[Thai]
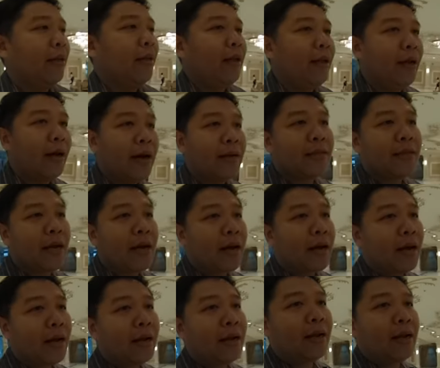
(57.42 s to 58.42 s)
ที่เหลือเขาจะ
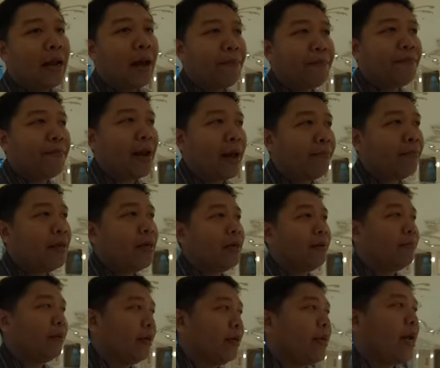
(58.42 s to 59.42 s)
รับน้ำ
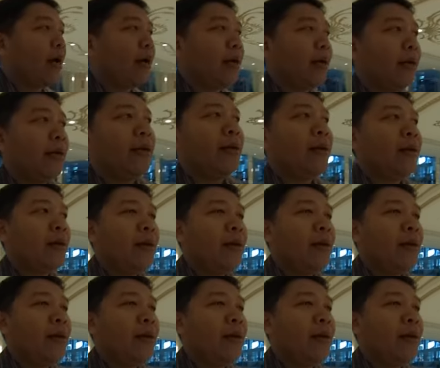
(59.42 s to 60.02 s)
ดื่มหรืออย่างอื่น